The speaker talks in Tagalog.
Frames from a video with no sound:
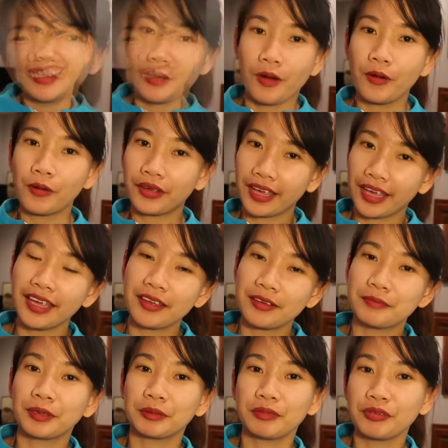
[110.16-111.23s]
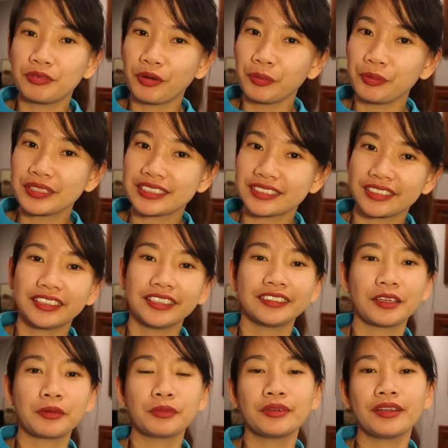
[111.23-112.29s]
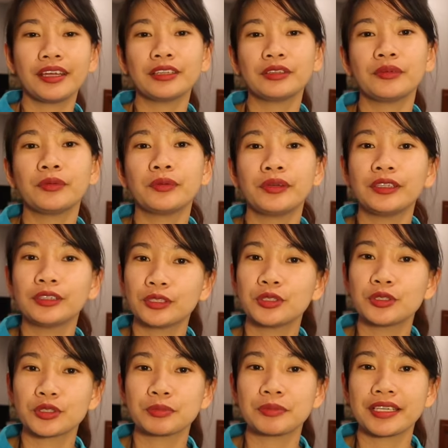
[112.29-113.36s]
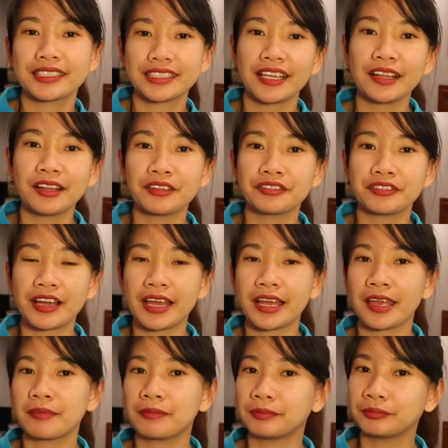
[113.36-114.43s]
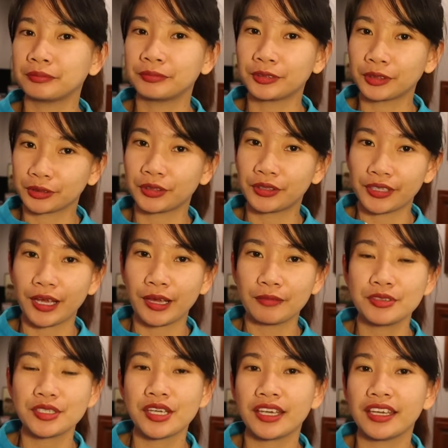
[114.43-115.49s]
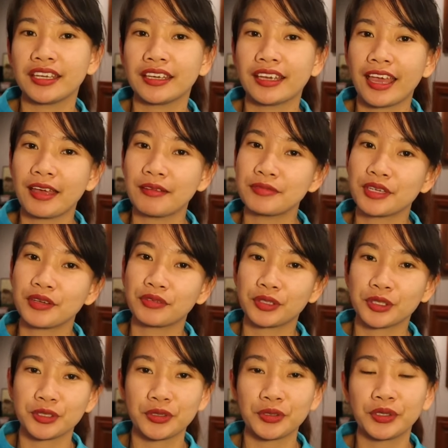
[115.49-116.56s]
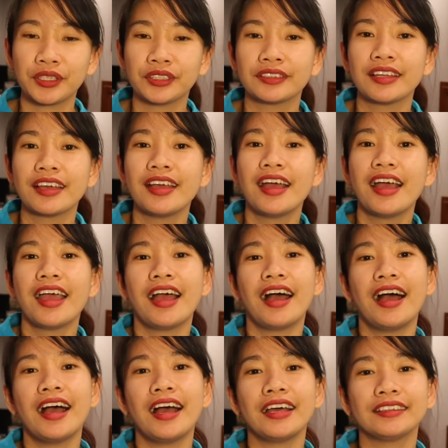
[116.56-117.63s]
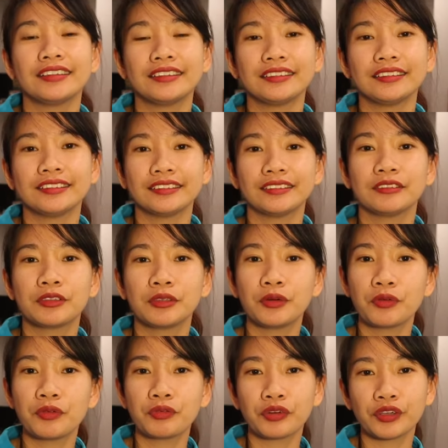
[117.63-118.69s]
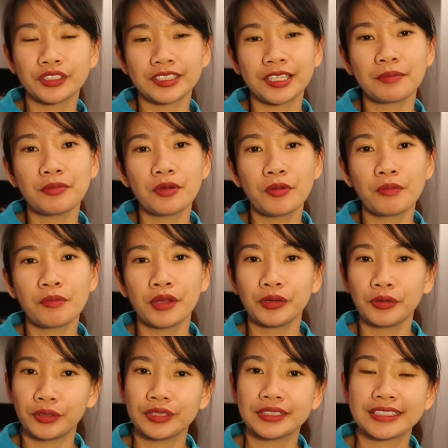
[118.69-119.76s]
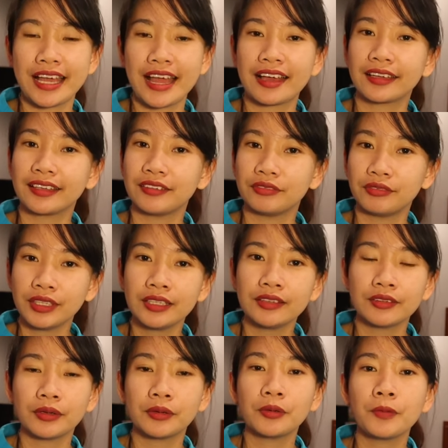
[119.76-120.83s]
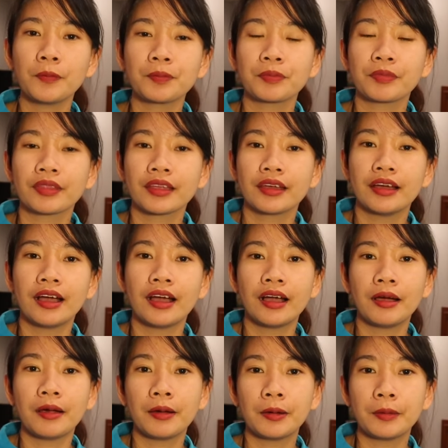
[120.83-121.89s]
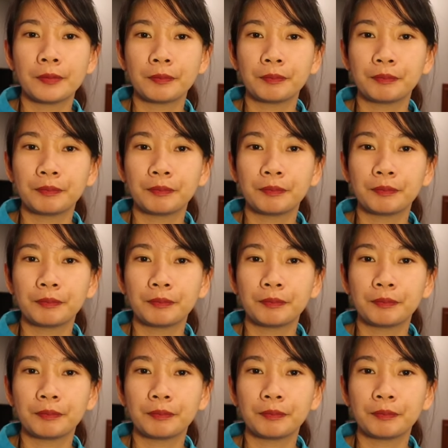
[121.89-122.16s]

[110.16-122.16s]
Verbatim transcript: Okay, but before we start, I would like to introduce myself. I am Dr. MJ, MJ for short. At kung first time mong manood sa aking video, um,